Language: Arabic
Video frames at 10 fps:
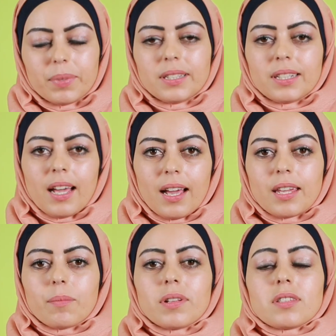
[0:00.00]

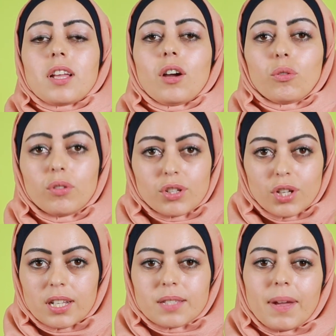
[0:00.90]
بالنهاية بنصح كل
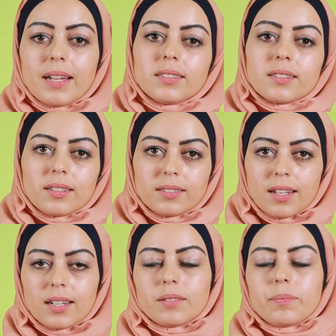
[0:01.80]
شخص ما
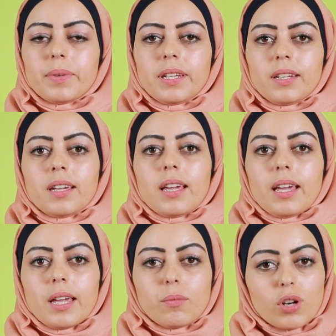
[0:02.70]
يتردد ب
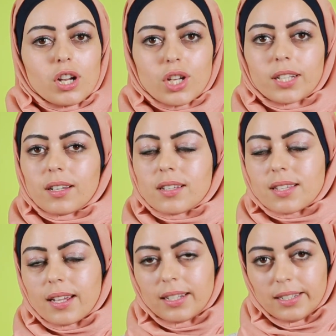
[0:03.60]
آه، مراجعه
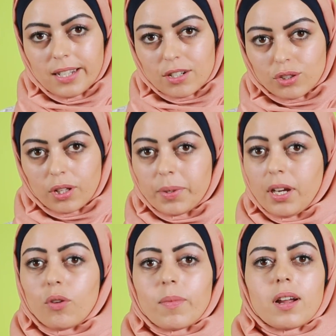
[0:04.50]
اخصائي العلاج
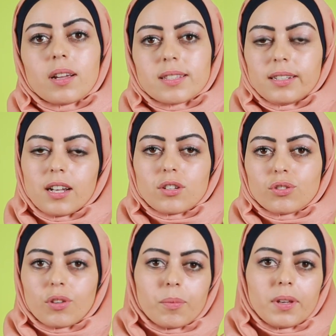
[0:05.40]
الطبيعي او مراكز العلاج
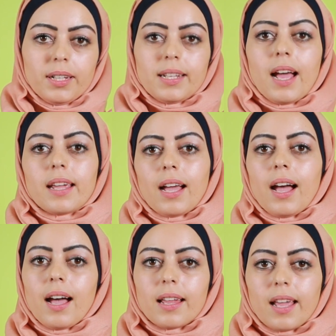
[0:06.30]
الطبيعي لاي
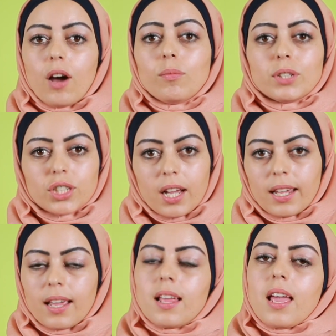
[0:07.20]
حاله او
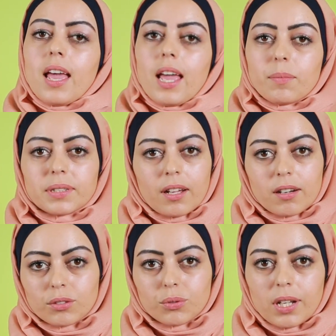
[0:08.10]
مشاكل آه،
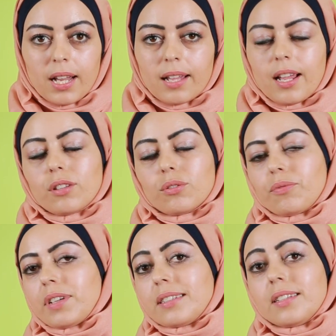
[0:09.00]
بتعرضوا إلها لانه
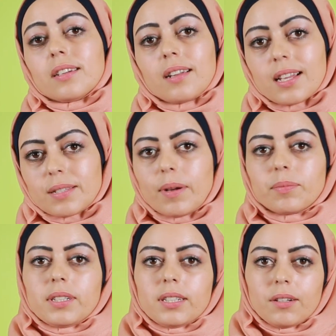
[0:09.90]
في كثير ناس ما
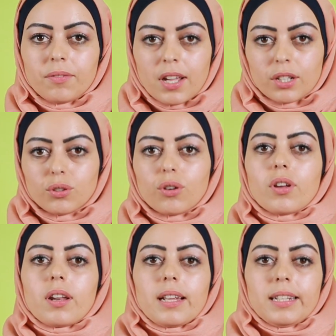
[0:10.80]
بتعرف
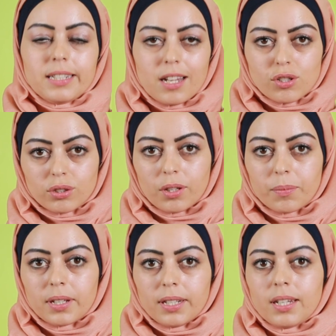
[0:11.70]
دور العلاج
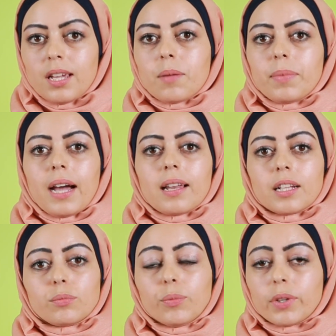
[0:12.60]
الطبيعي
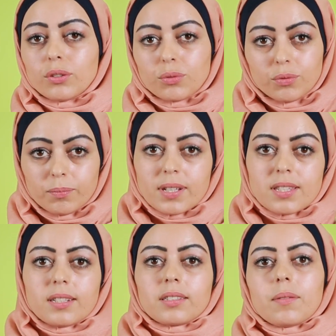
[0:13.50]
بحالات ممكن تكون
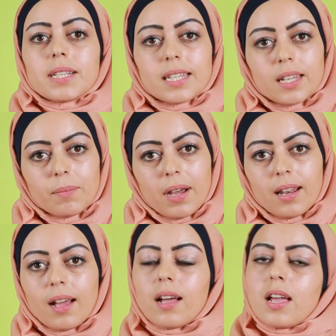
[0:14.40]
بسيطه بس
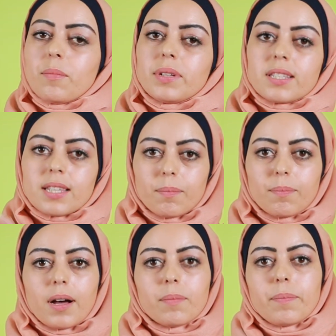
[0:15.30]
اهمالها
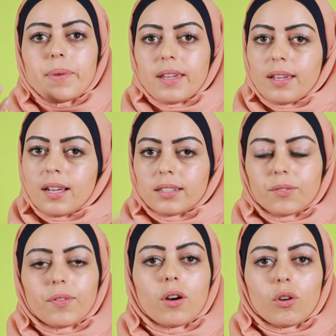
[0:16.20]
بتسبب
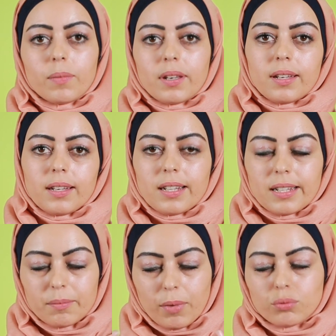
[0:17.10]
بتفاقم
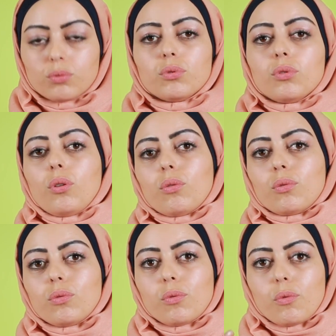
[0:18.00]
الموضوع
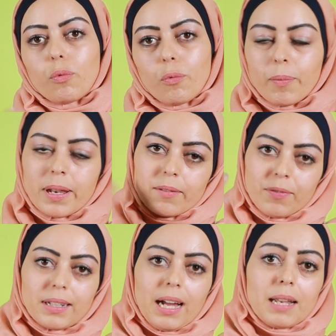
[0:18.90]

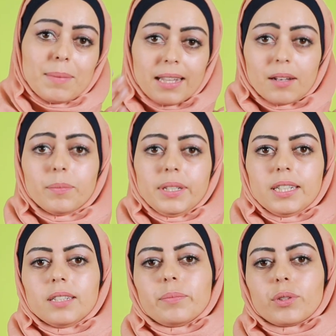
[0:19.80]
وعلى المدى
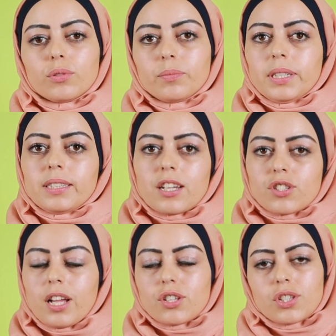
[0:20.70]
البعيد بيكون
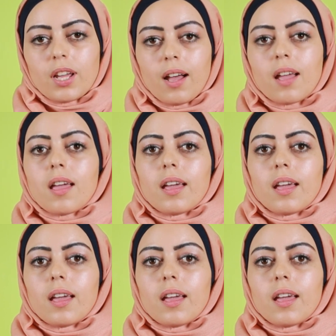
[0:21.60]
بيحتاج لاشياء